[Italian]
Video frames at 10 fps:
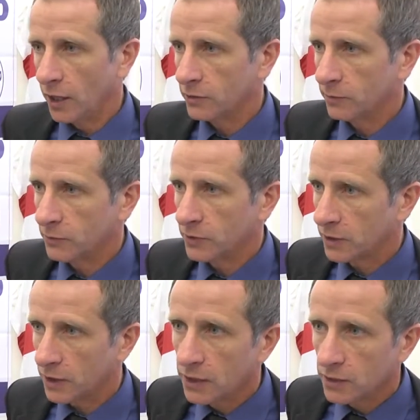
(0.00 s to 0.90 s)
e
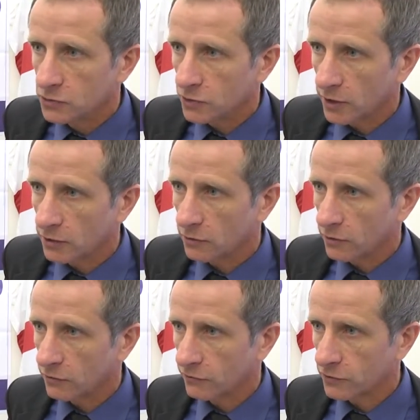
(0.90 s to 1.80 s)
dopodiché i giornali
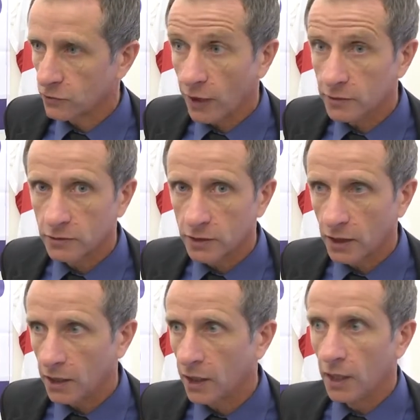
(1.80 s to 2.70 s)
non hanno fatto altro
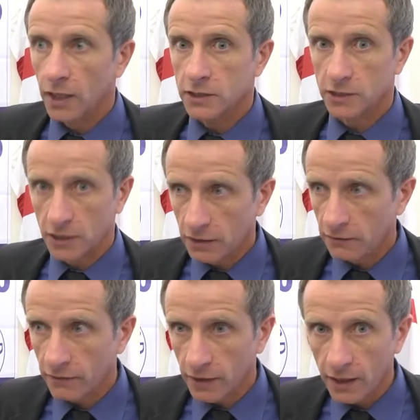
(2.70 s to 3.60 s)
che
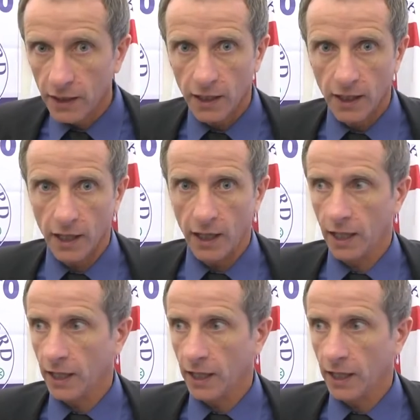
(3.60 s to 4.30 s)
scrivere eh,